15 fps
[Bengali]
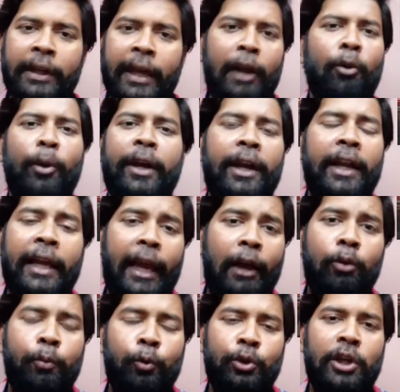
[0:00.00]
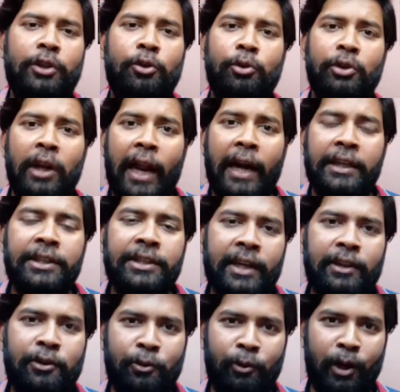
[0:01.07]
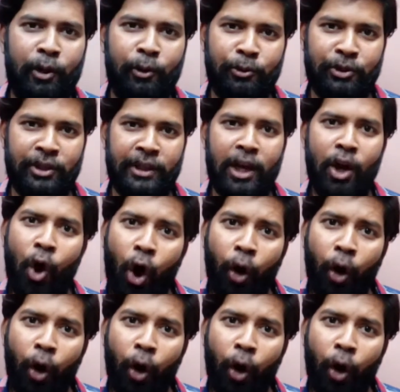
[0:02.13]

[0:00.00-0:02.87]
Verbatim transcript: কেন এখানে কেন প্রশাসন লাঠিচার্জ করা হচ্ছে না